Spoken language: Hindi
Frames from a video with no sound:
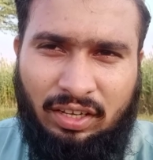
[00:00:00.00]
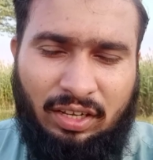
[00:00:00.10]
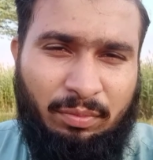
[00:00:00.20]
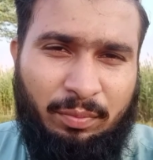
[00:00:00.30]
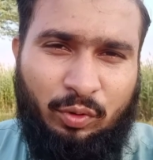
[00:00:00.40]

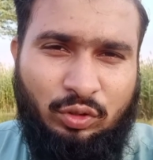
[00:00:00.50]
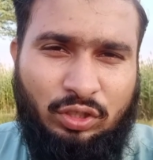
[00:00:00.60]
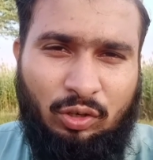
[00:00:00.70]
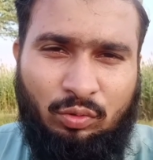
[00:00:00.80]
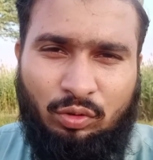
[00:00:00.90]
घर में
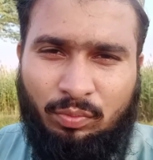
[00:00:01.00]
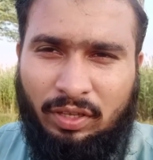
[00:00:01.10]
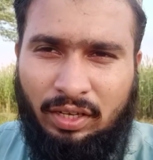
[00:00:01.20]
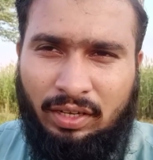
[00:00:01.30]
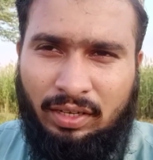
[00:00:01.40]
पहुंचा हूं तो
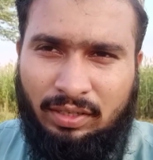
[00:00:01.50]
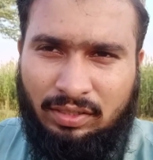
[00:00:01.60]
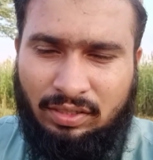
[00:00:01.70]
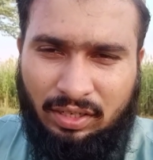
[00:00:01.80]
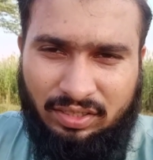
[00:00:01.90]
मेरा
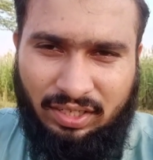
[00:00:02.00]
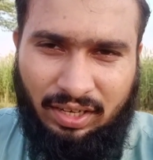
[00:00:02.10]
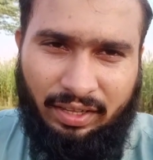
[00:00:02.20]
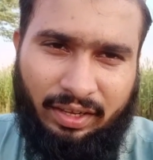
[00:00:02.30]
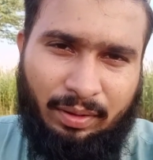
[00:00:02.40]
सर से
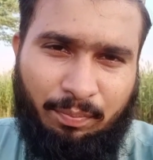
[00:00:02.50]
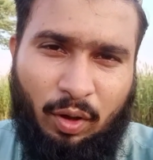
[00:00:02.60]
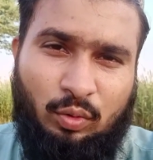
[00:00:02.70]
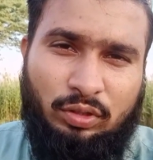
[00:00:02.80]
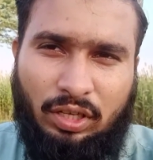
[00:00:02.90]
लेके
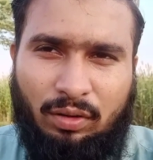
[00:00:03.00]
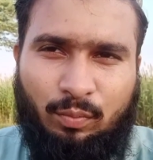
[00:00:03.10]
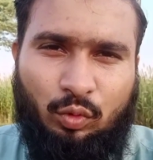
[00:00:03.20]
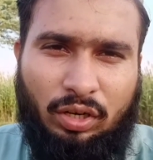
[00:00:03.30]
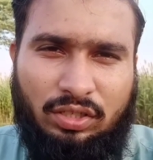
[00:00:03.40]
पाँव तक
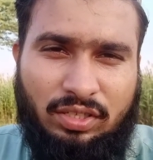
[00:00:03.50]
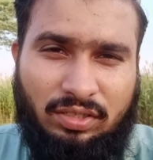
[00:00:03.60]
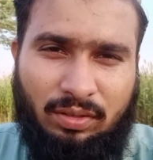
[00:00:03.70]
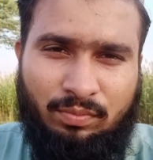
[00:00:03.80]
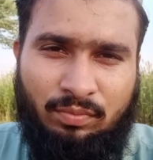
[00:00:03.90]
पूरा
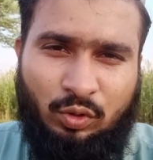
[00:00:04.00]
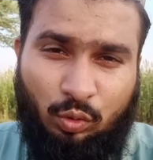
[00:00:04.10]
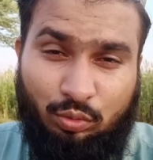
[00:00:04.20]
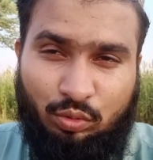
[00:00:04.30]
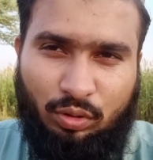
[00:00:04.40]
जिसम
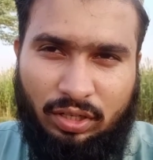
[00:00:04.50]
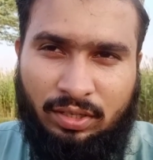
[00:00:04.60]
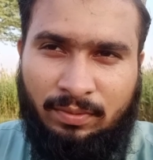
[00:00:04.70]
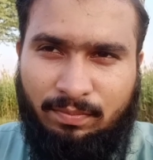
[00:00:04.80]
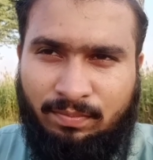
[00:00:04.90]
सूझ चुका था